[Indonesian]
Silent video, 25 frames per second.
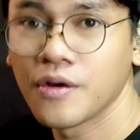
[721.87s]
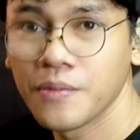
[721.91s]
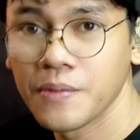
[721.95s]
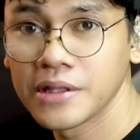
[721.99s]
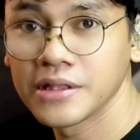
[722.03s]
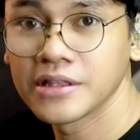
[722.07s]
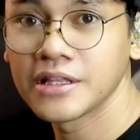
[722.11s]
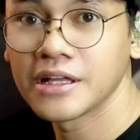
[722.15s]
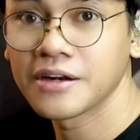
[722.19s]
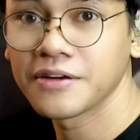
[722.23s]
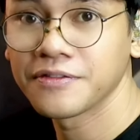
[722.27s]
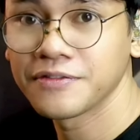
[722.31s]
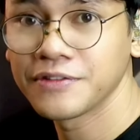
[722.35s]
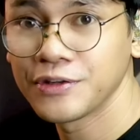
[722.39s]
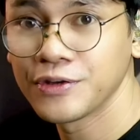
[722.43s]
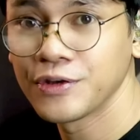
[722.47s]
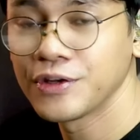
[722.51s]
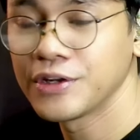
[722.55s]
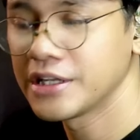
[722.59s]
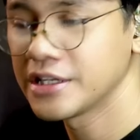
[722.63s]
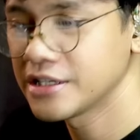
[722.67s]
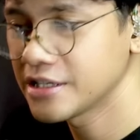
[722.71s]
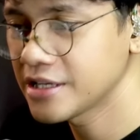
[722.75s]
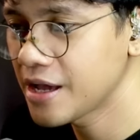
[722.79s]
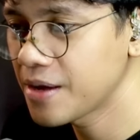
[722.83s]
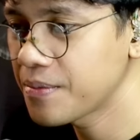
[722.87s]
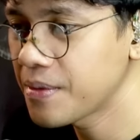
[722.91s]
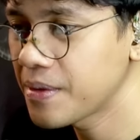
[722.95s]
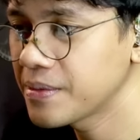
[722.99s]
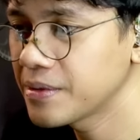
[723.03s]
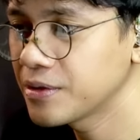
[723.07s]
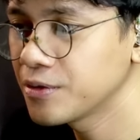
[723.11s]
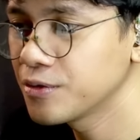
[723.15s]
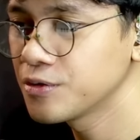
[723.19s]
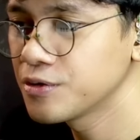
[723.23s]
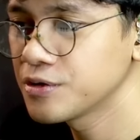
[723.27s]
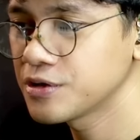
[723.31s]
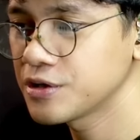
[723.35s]
komentar video ini. Saya pamit
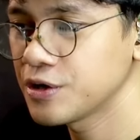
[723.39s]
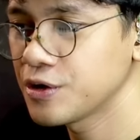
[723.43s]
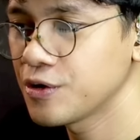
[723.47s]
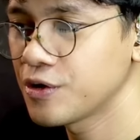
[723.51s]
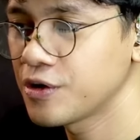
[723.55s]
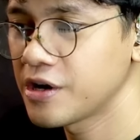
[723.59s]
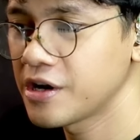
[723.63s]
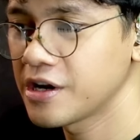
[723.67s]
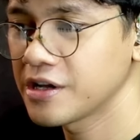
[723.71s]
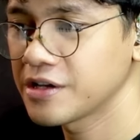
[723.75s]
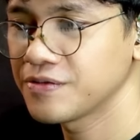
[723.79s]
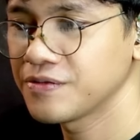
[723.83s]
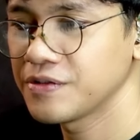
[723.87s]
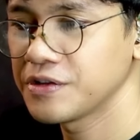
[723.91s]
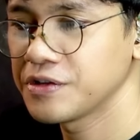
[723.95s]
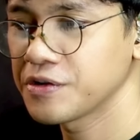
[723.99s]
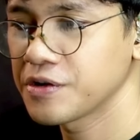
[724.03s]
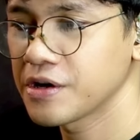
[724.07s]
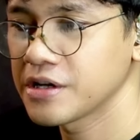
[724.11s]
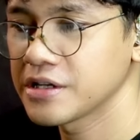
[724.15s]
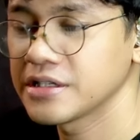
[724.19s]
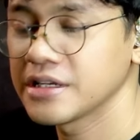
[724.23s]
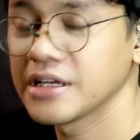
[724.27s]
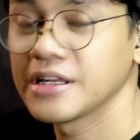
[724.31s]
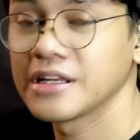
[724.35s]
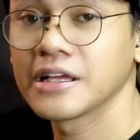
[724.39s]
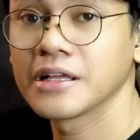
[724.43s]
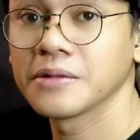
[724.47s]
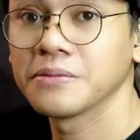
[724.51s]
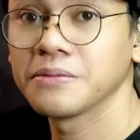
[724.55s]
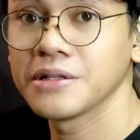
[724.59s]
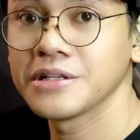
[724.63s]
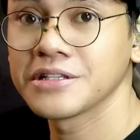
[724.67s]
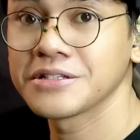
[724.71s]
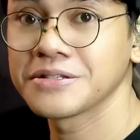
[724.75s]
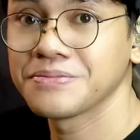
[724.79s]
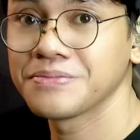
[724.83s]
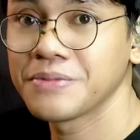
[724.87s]
dulu, see you on next video guys and God
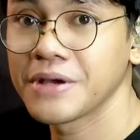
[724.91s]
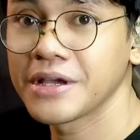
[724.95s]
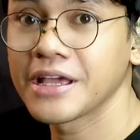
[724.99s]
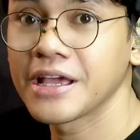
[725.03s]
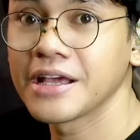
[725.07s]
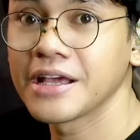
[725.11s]
bless. Bye